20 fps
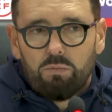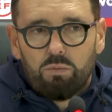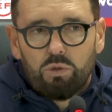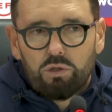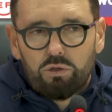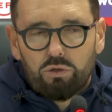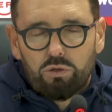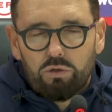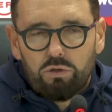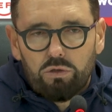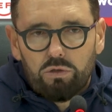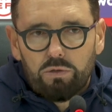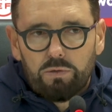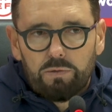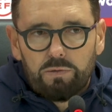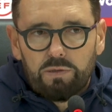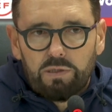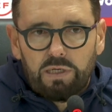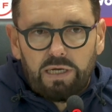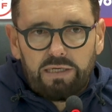pues
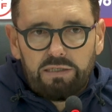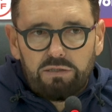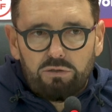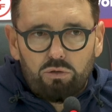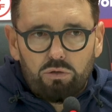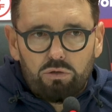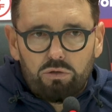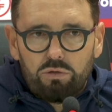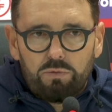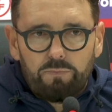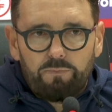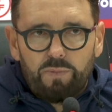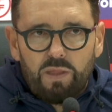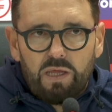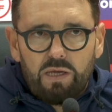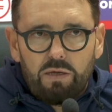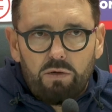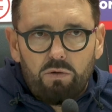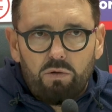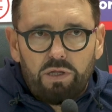son gestos
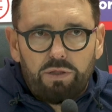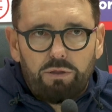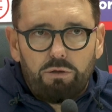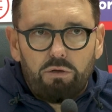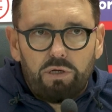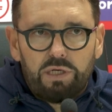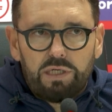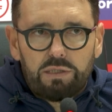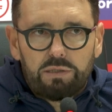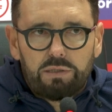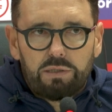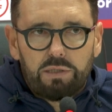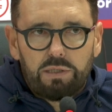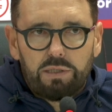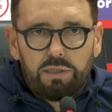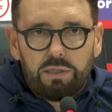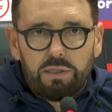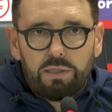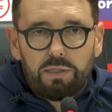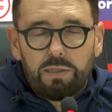o acciones
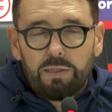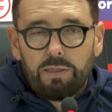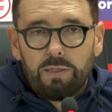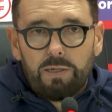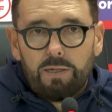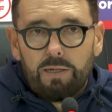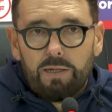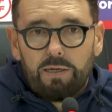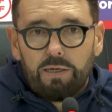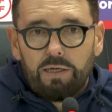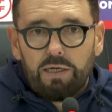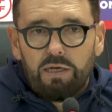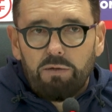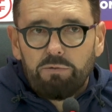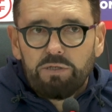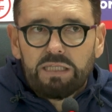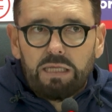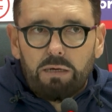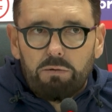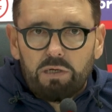
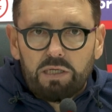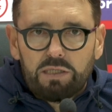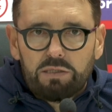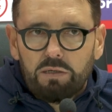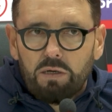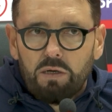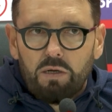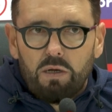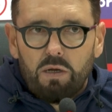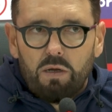inevitables.